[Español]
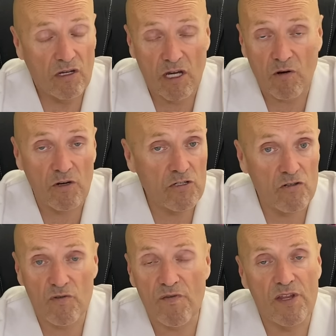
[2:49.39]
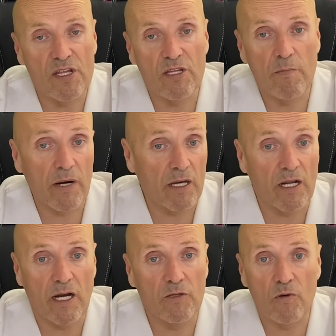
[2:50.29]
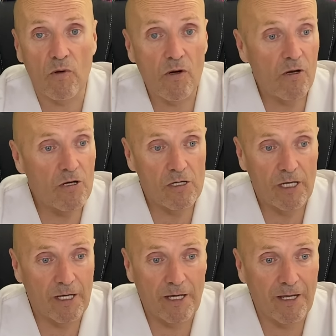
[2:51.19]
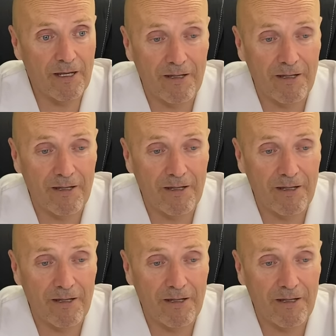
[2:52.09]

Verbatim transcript: que con eso es suficiente para que el gato eh,